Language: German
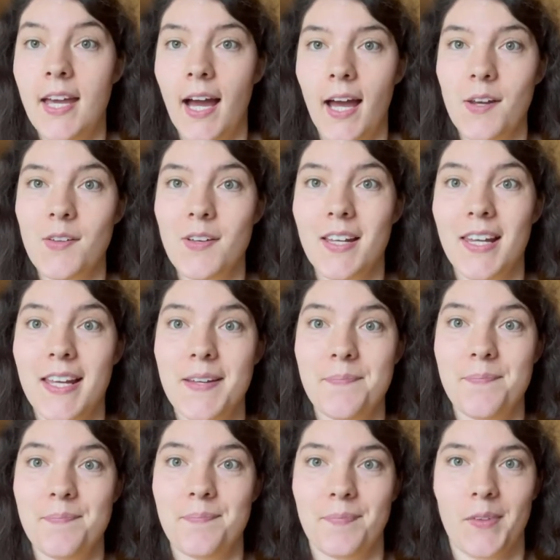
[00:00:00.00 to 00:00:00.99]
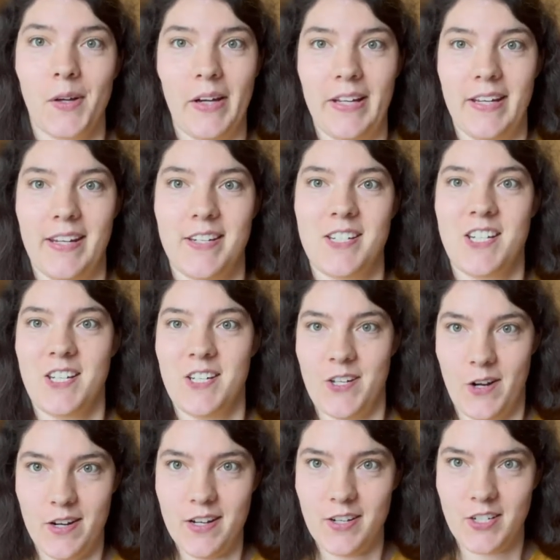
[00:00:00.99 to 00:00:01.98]
Hallo ihr Lieben, heute ist
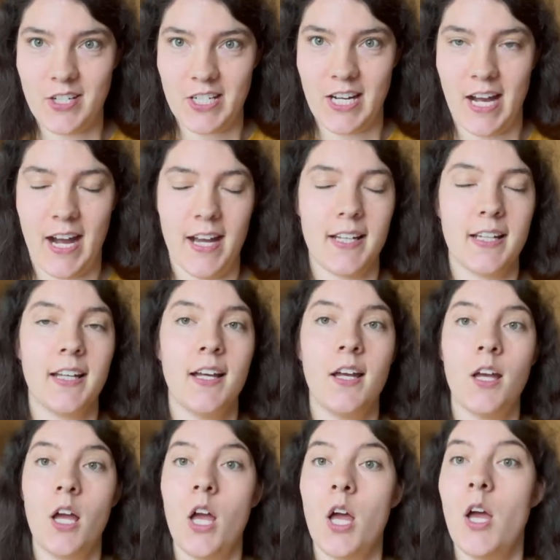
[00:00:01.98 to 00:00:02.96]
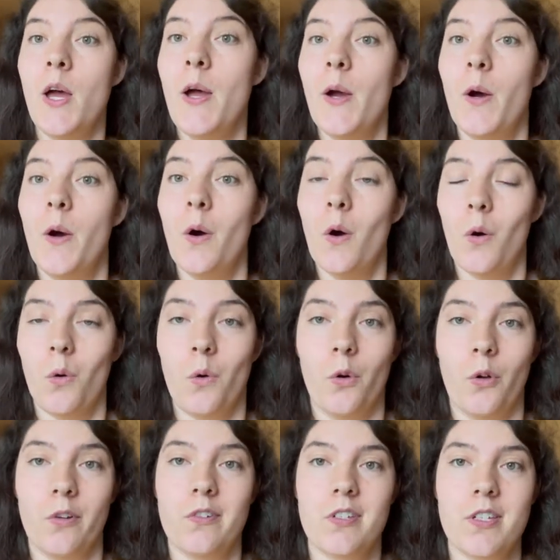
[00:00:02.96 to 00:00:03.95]
Donnerstag
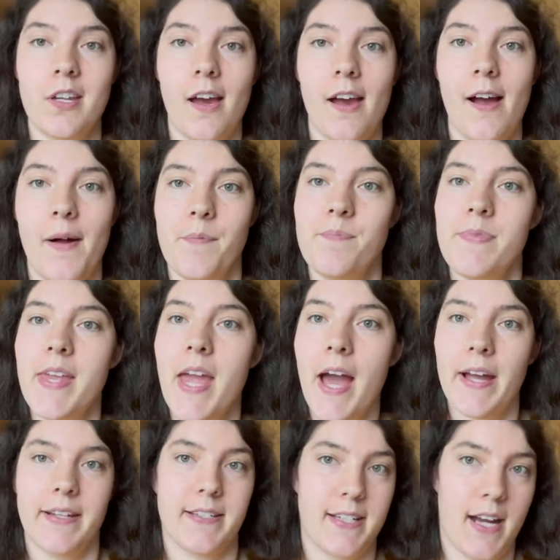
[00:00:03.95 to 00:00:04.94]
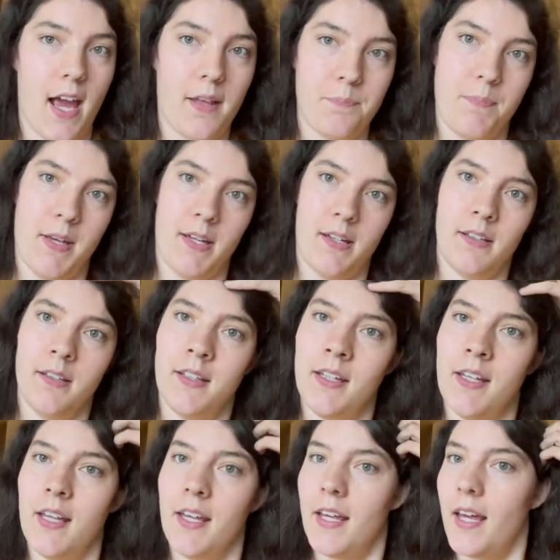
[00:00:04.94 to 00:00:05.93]
und ähm, ja, ich dachte mir,
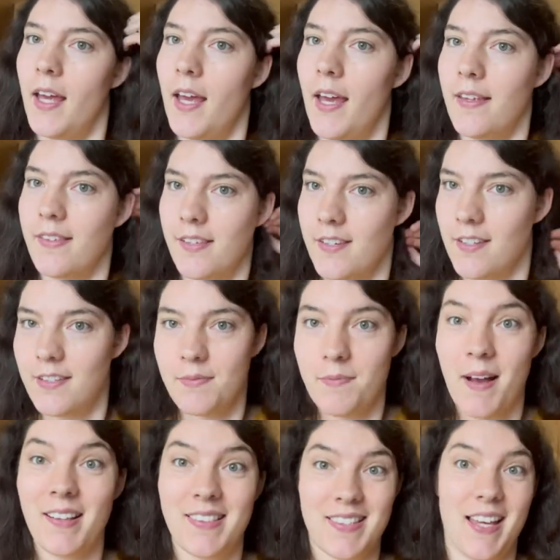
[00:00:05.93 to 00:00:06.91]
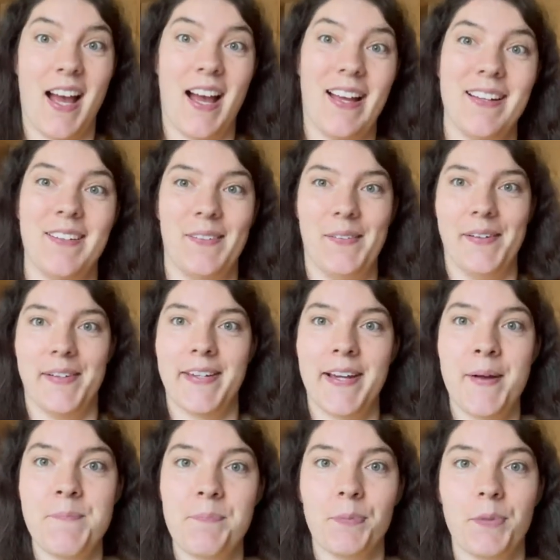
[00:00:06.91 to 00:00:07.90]
es ist jetzt mal Zeit,
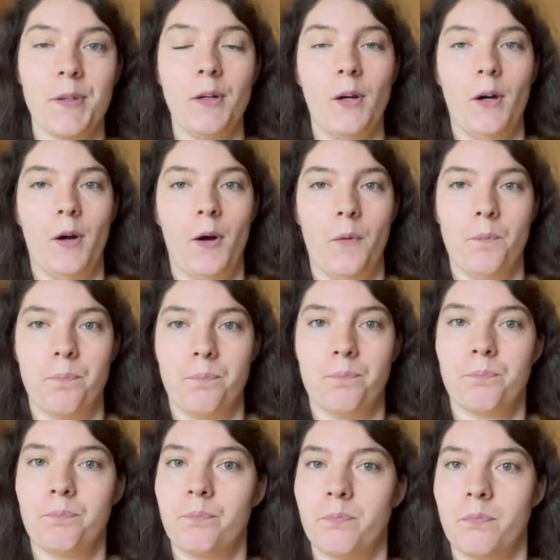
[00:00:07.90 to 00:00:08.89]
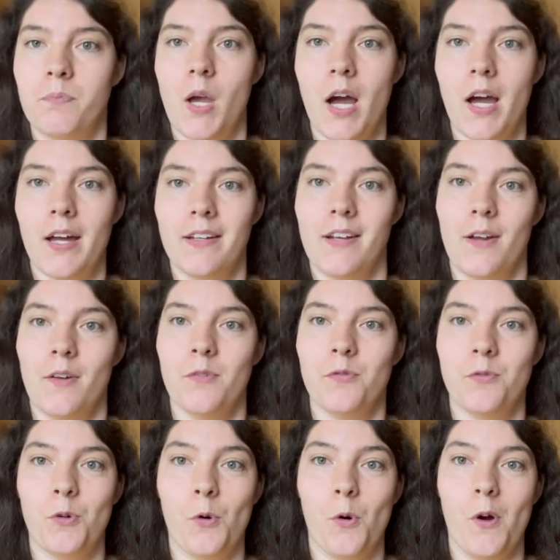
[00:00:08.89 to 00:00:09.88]
euch ähm, ja, eine
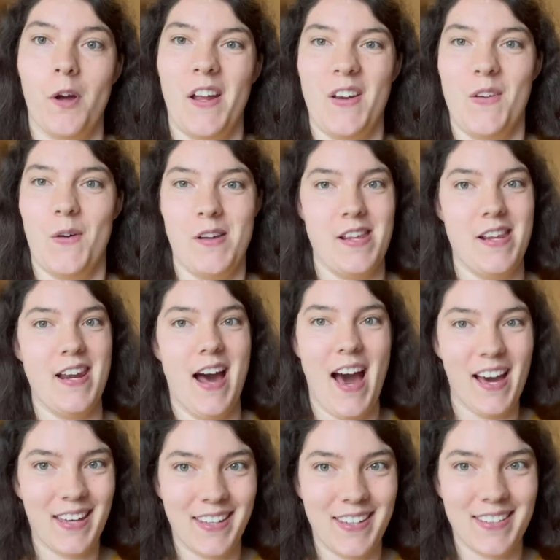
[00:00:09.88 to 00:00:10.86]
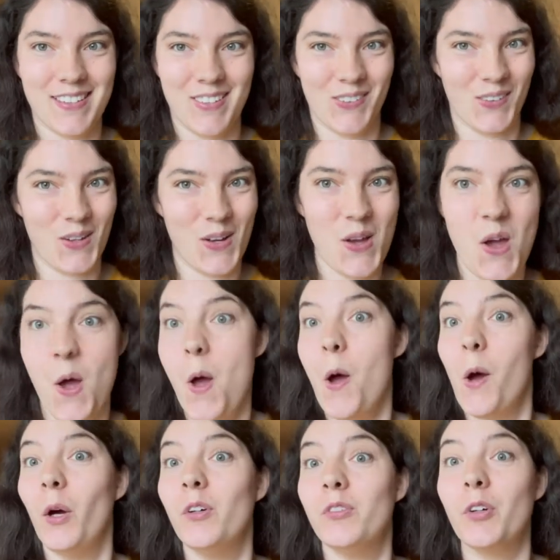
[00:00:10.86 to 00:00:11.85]
frohe neue Nachricht zu
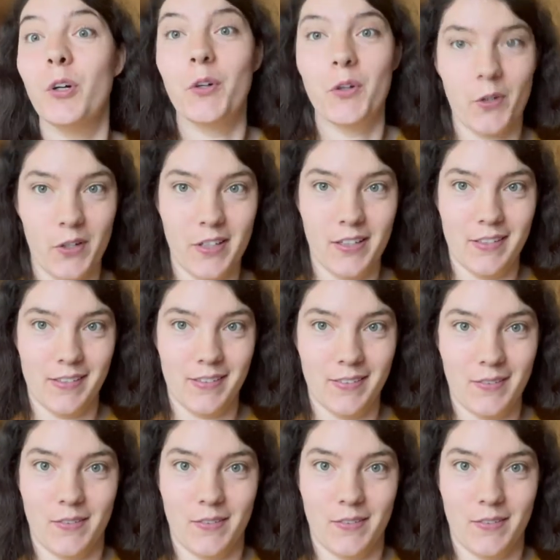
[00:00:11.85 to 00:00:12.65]
verkünden.